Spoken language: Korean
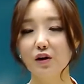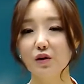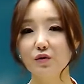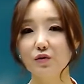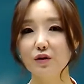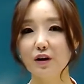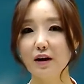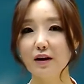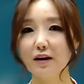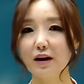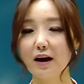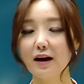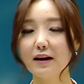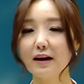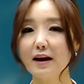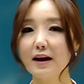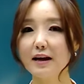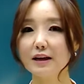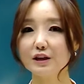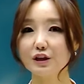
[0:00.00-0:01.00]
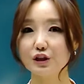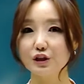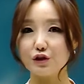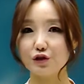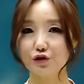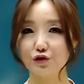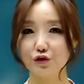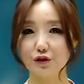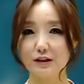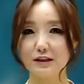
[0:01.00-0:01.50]
우리에게 하나의
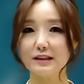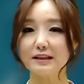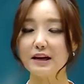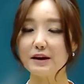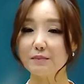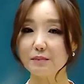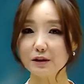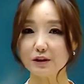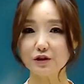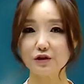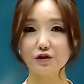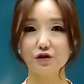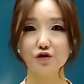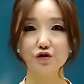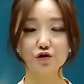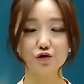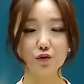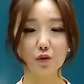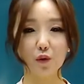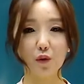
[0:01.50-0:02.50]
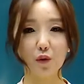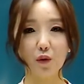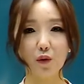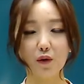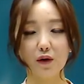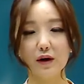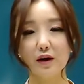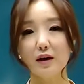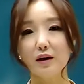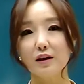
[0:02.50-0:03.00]
진술, 스테이트멘트를
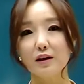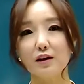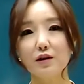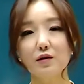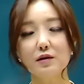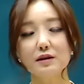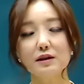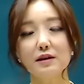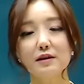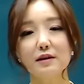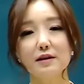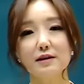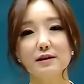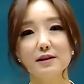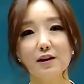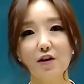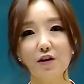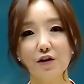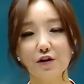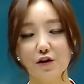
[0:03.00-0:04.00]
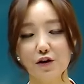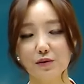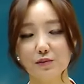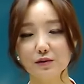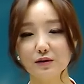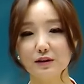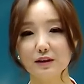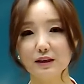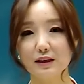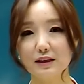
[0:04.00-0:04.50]
주고 이것에 대해서
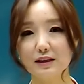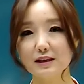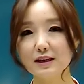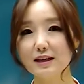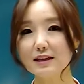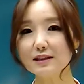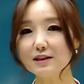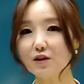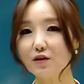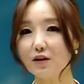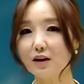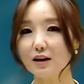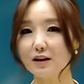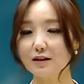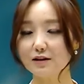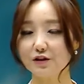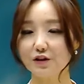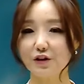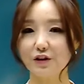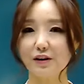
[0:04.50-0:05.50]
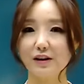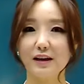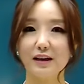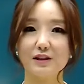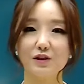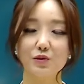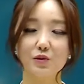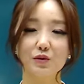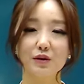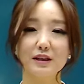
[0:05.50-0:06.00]
여러분들이 찬성하는 의견을
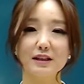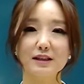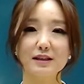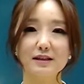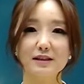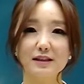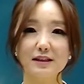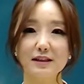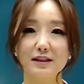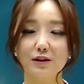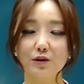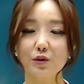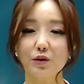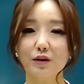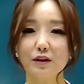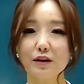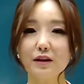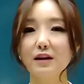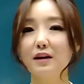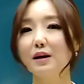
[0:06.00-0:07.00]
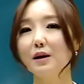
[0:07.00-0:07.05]
가지고 계신지 또는